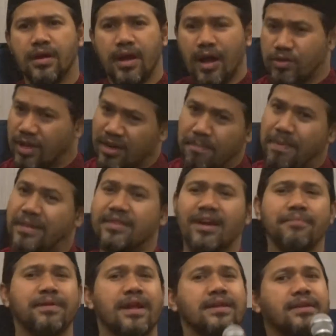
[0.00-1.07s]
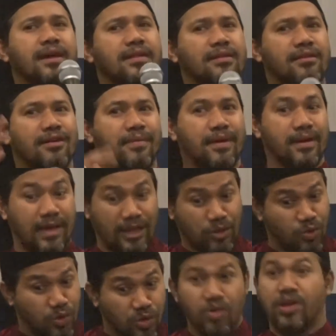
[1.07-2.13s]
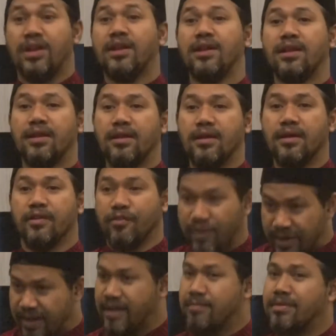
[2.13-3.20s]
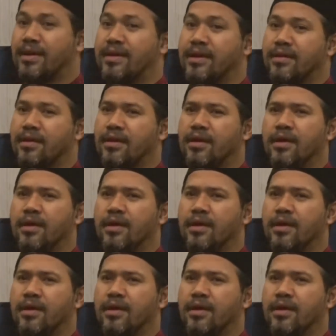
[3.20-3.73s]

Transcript: Harus ada empat takbir aja, Allah Akbar. Itu rule fikih yang menentukan.